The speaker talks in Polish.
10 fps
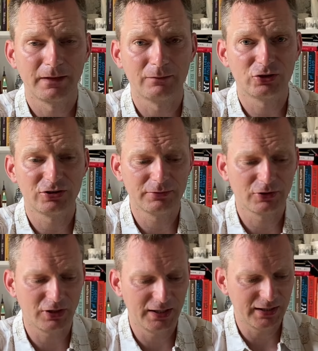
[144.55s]
Przechodzimy do
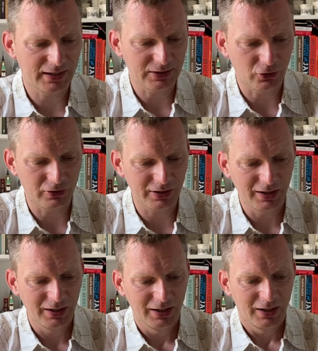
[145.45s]
kolejnej kategorii,
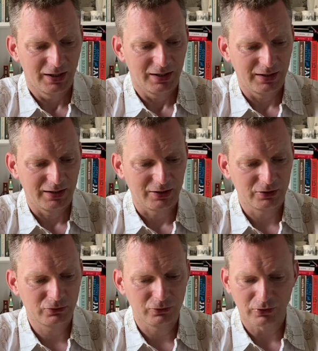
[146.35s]
E,
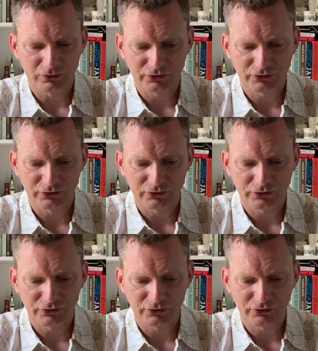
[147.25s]
którą